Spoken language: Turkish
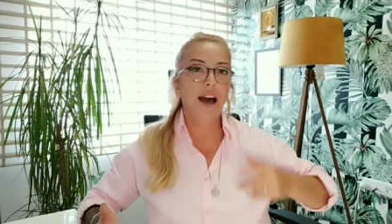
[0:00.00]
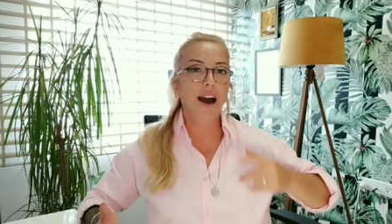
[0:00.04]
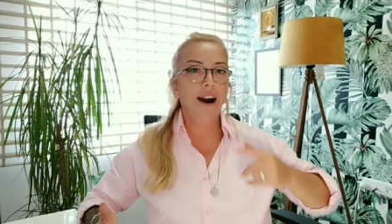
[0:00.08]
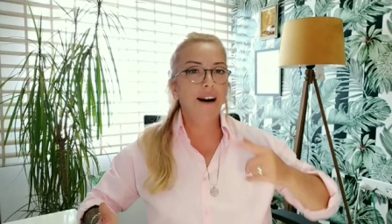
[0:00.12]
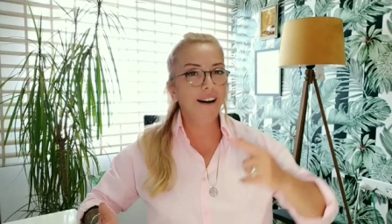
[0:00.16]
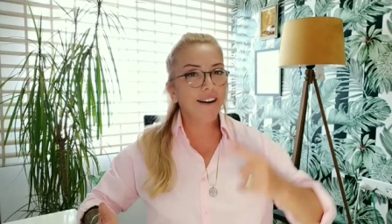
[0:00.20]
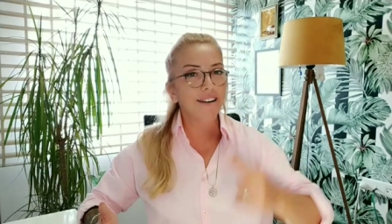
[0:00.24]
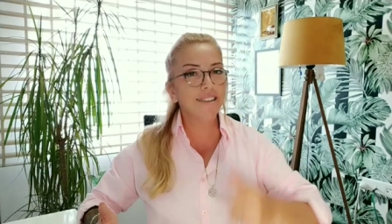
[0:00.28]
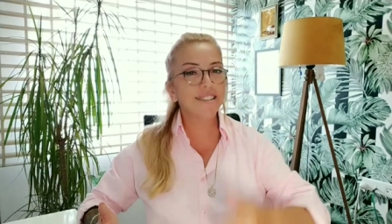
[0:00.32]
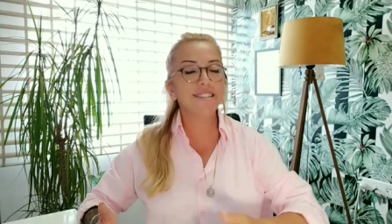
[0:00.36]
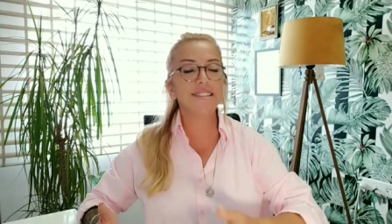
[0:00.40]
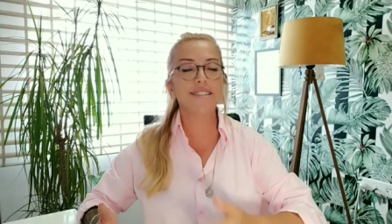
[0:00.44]

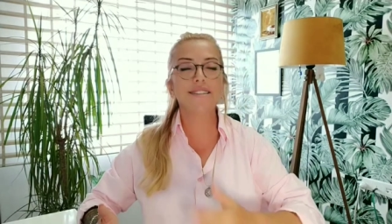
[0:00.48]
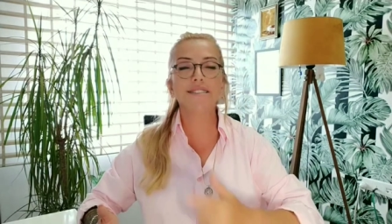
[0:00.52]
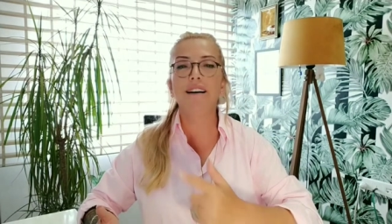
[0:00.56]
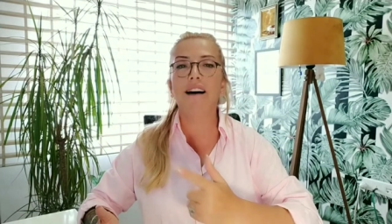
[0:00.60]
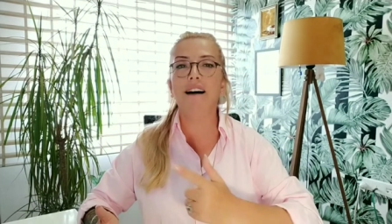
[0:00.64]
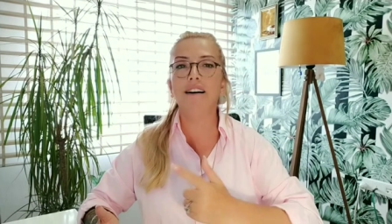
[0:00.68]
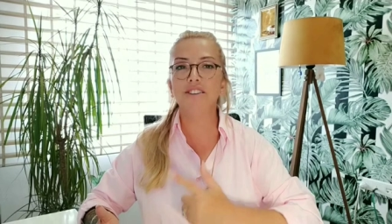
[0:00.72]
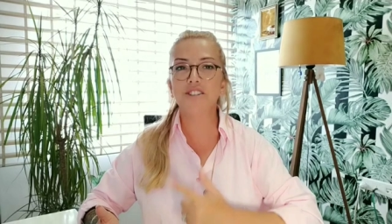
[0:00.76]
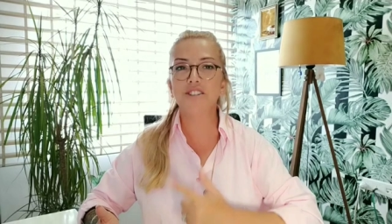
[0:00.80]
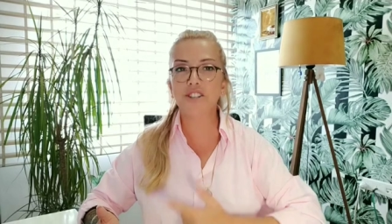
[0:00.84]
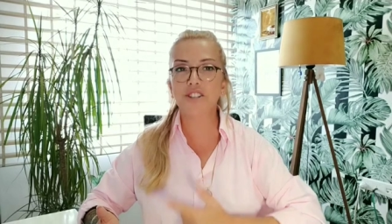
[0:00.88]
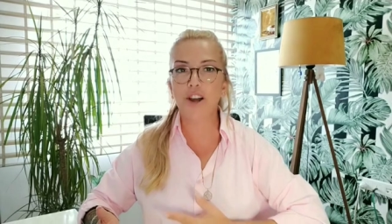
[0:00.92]
aslında
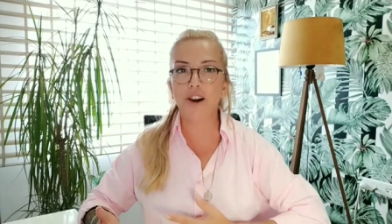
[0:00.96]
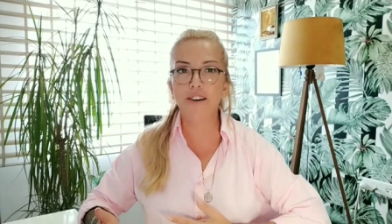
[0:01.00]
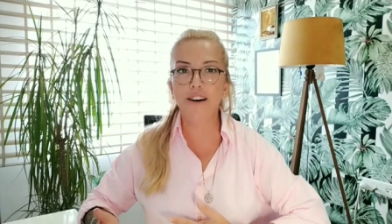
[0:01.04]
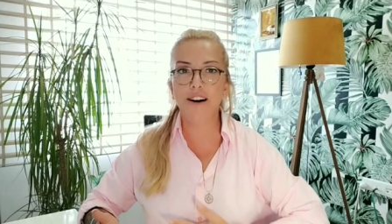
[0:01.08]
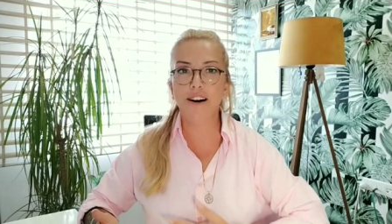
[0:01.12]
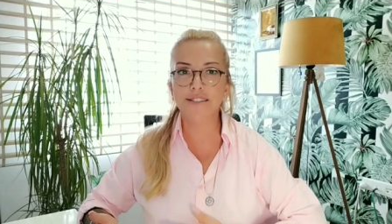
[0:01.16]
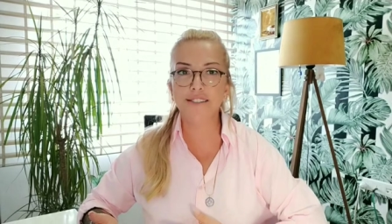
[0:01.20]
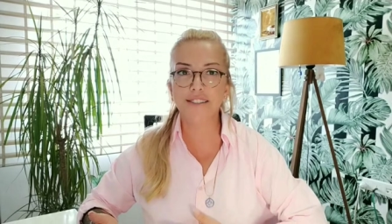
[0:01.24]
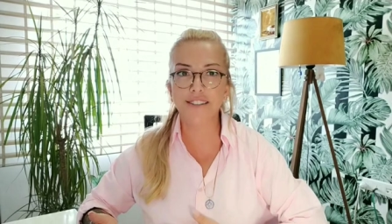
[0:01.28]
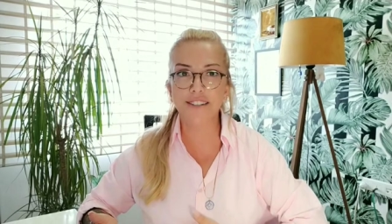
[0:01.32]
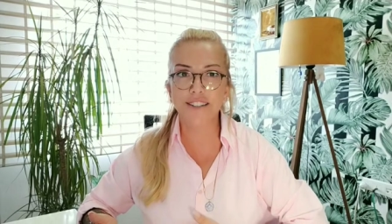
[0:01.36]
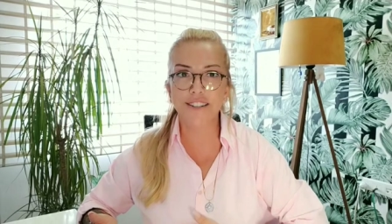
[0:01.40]
aşk
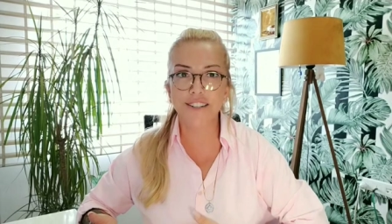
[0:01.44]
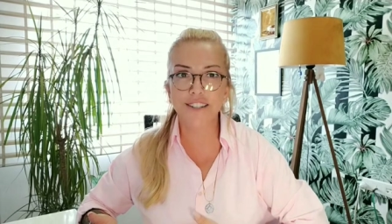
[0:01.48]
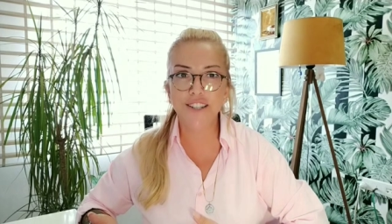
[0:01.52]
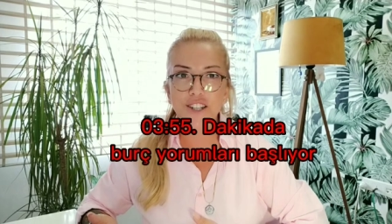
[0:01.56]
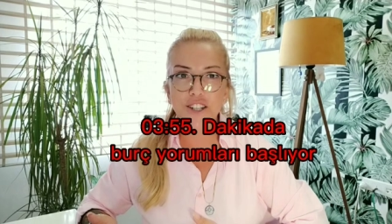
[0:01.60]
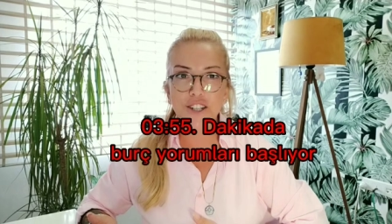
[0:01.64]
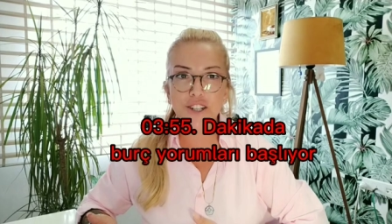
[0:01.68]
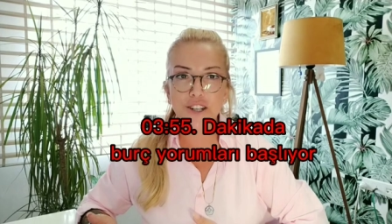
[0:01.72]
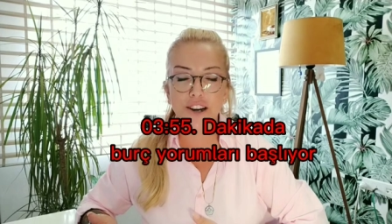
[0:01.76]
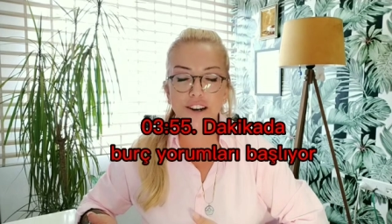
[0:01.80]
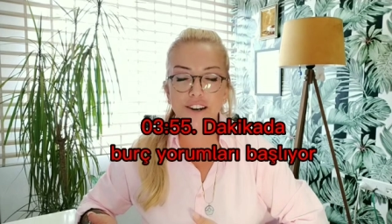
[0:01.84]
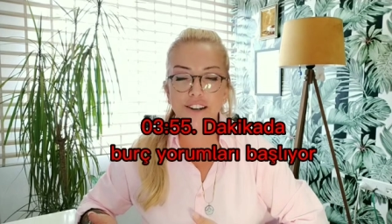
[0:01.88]
hayatını
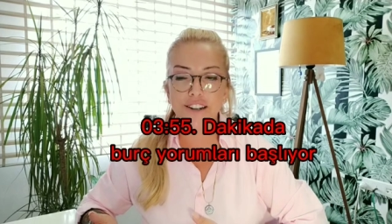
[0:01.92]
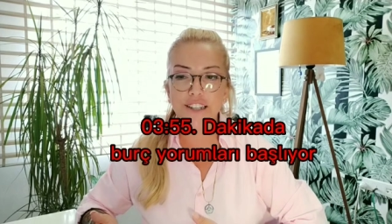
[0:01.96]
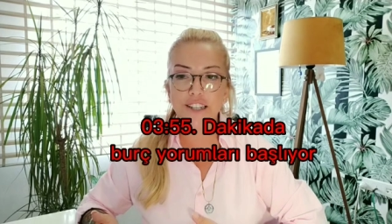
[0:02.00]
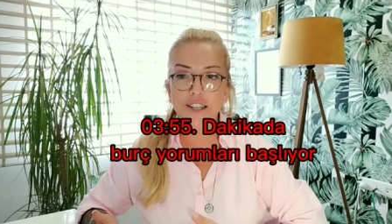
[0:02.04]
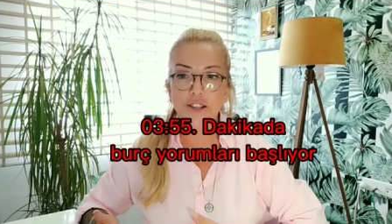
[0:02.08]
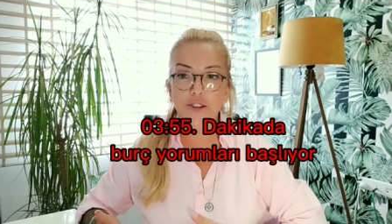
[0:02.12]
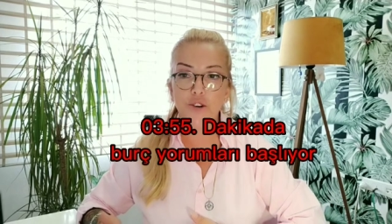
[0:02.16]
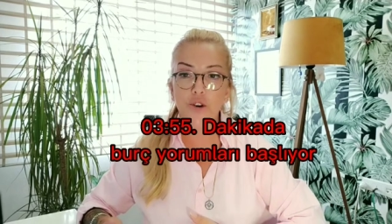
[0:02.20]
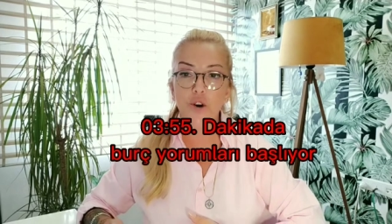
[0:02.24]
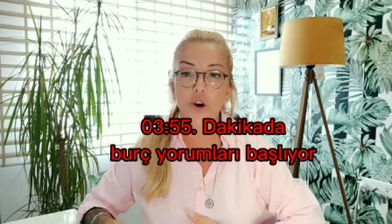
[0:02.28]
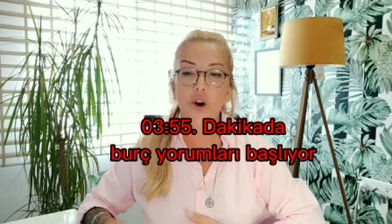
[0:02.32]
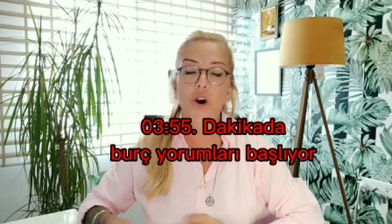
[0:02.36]
işaret
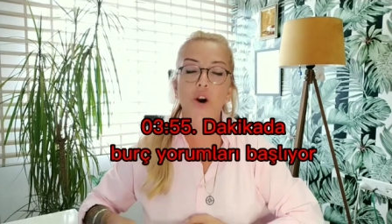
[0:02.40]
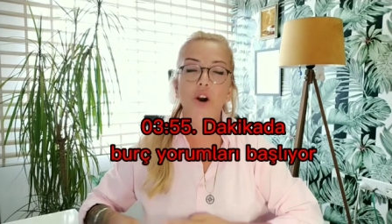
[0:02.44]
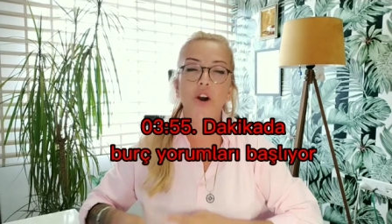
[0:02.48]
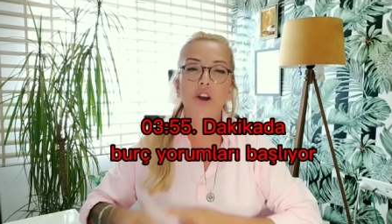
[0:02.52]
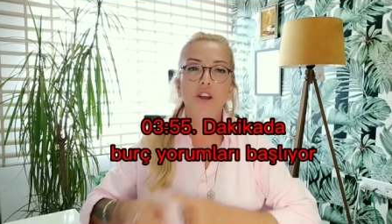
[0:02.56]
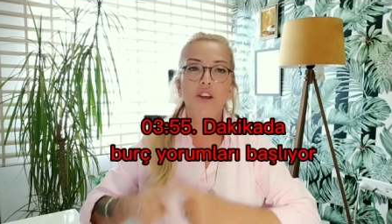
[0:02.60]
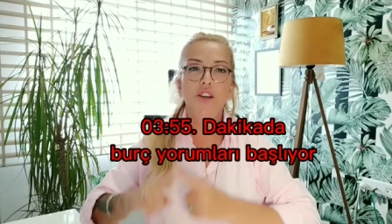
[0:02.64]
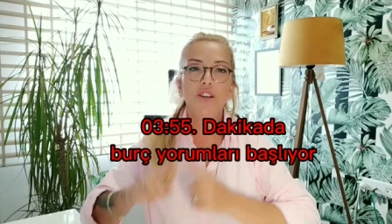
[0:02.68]
ediyor.